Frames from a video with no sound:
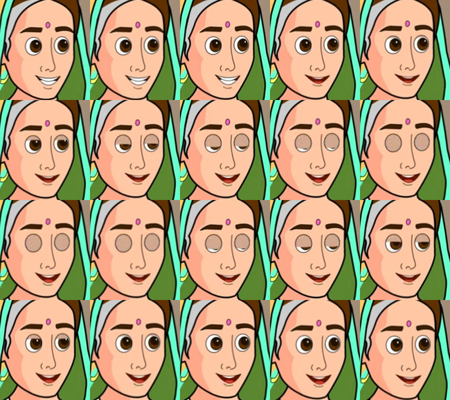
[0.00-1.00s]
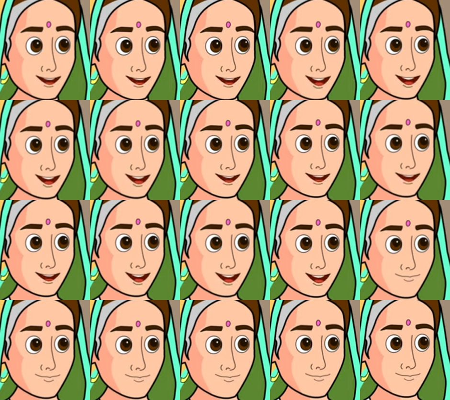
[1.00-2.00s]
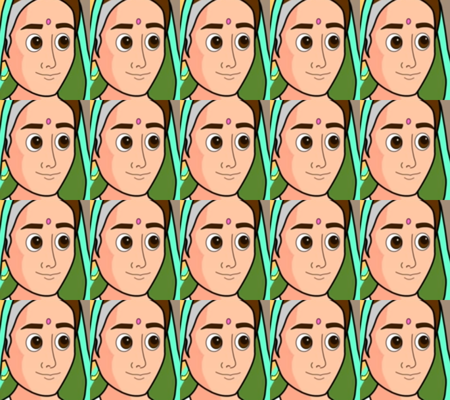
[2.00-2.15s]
সব খাবার বানিয়ে দেবে